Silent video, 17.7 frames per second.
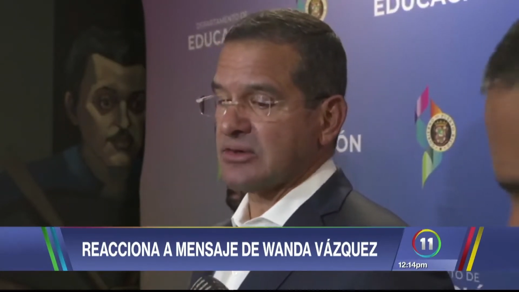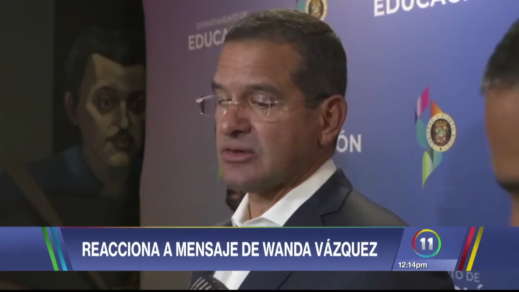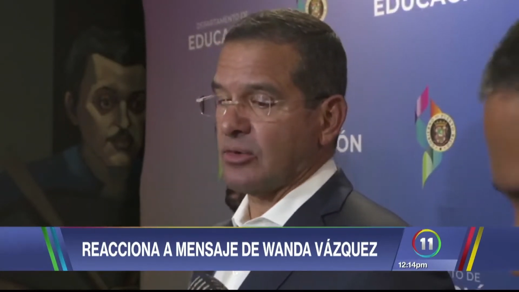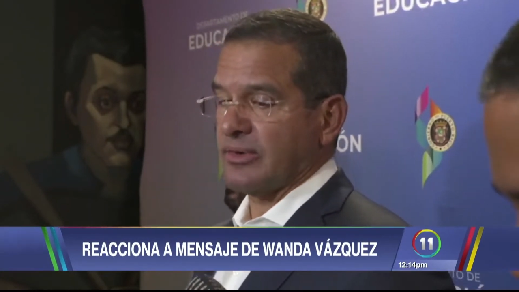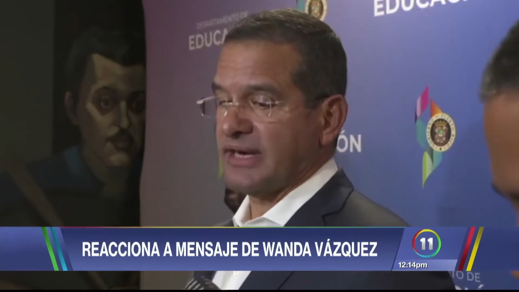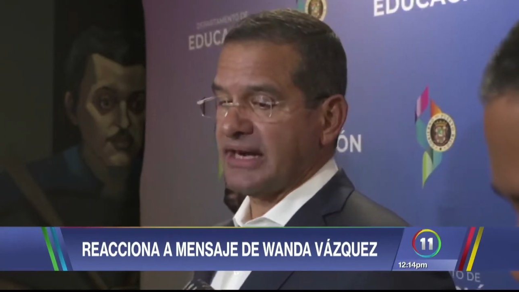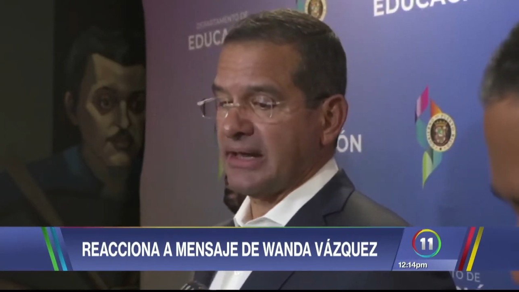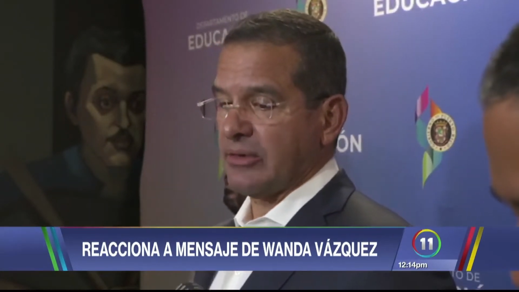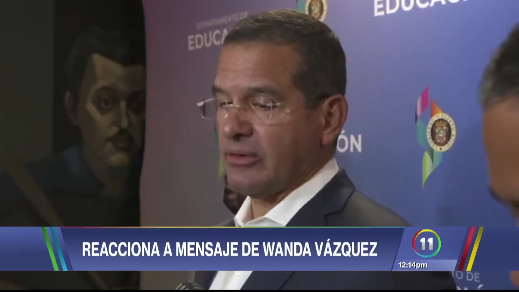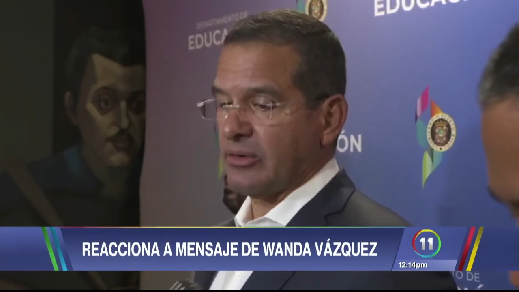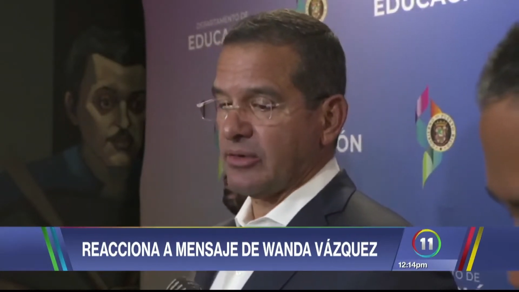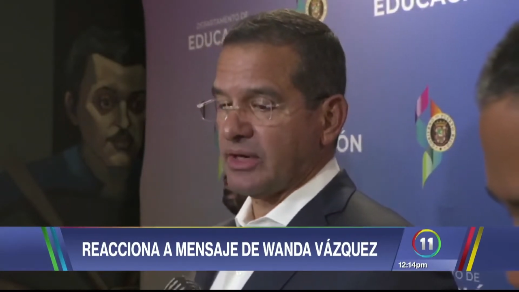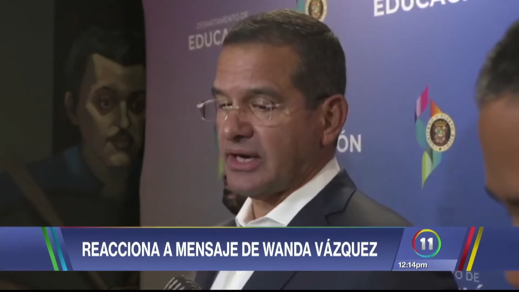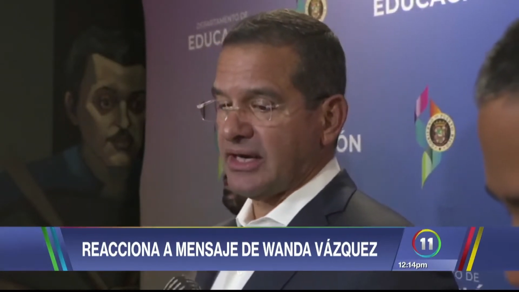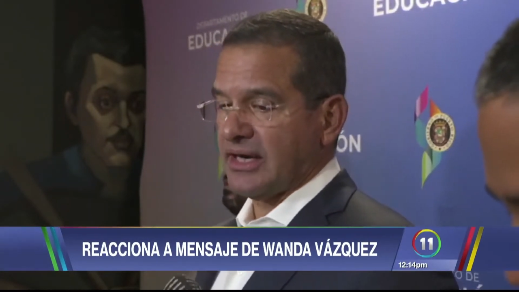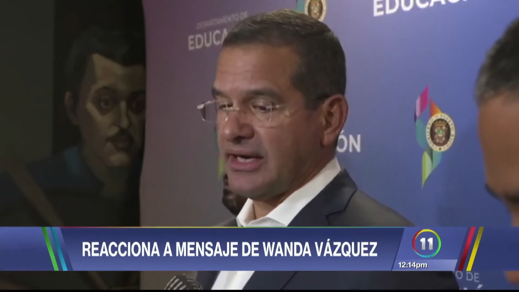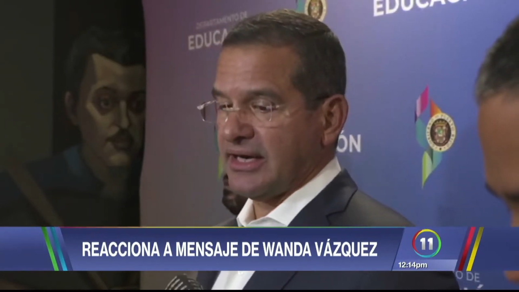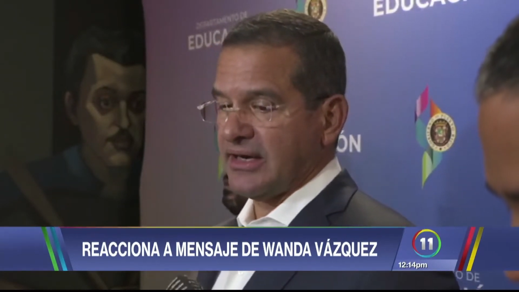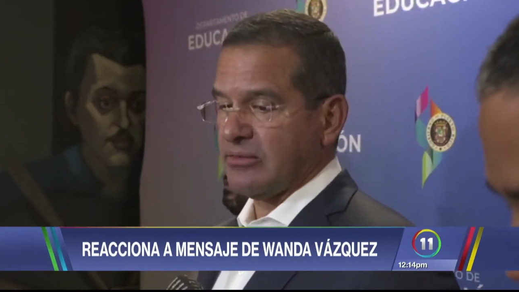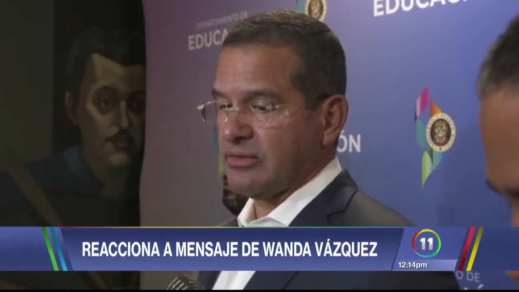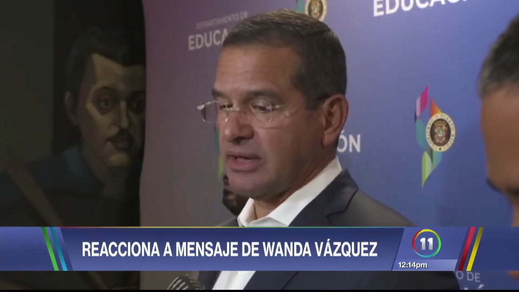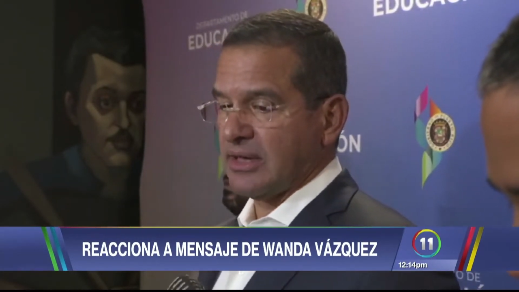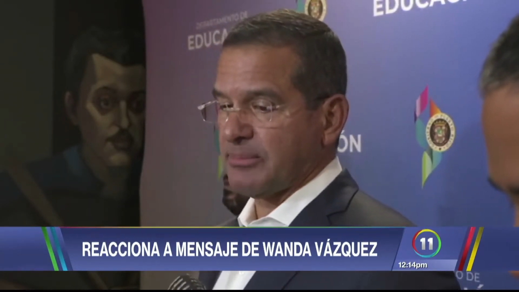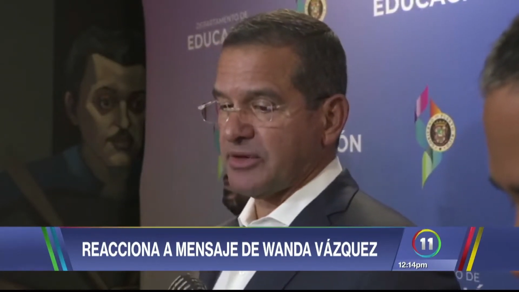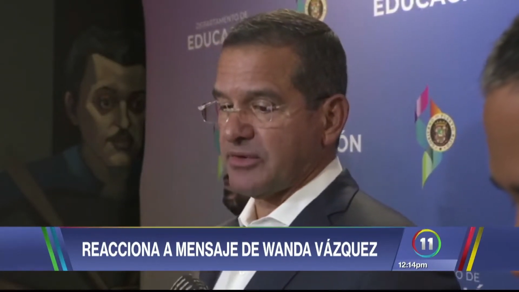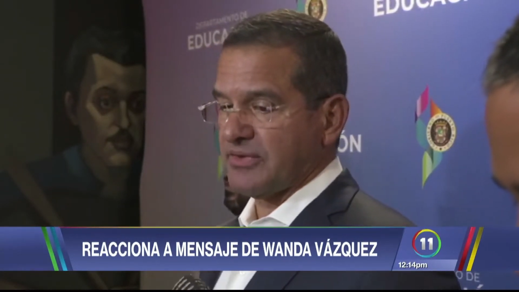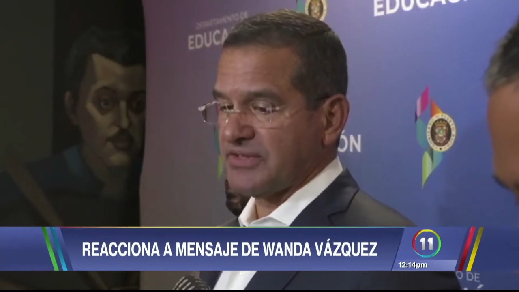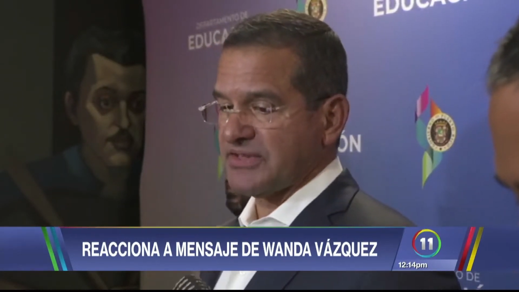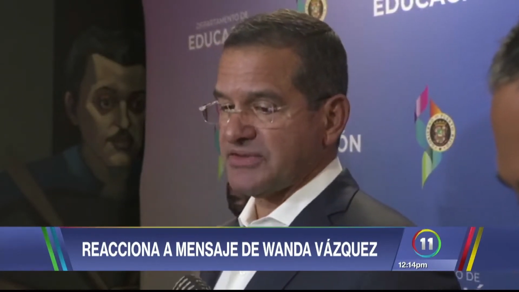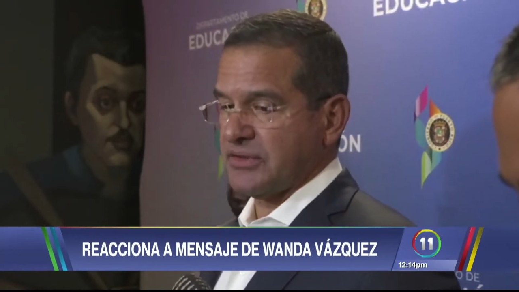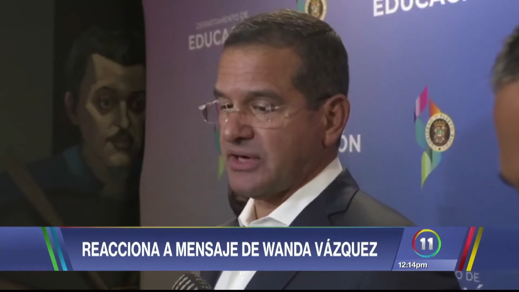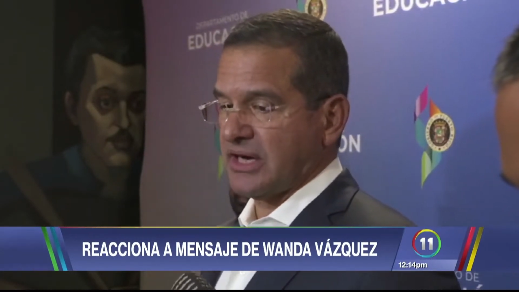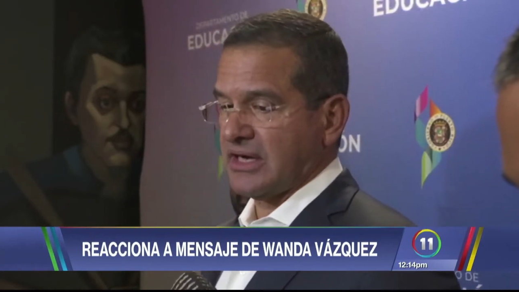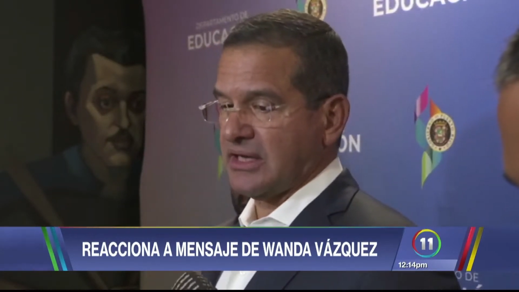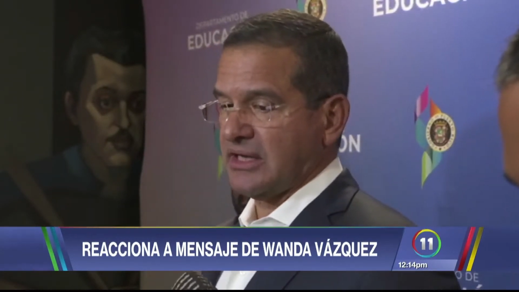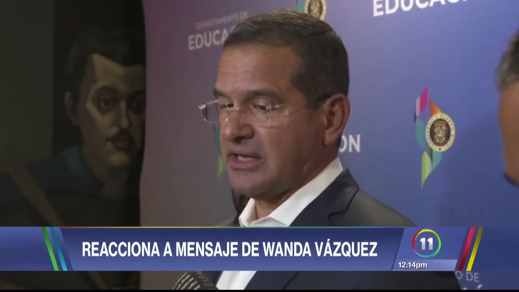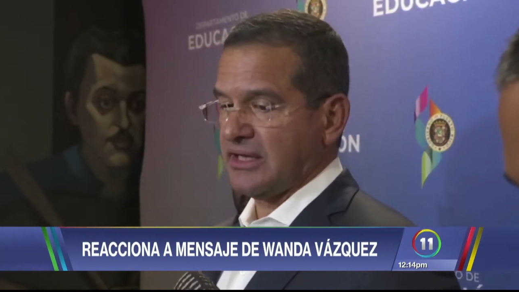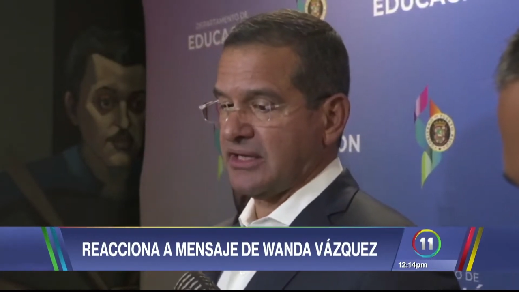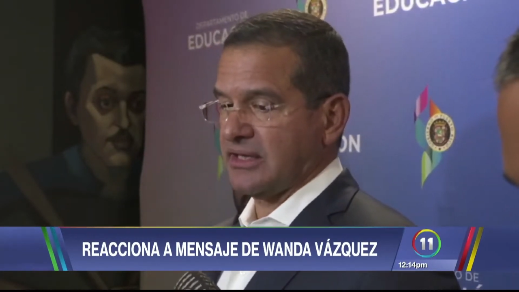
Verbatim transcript: exgobernadora es una profesional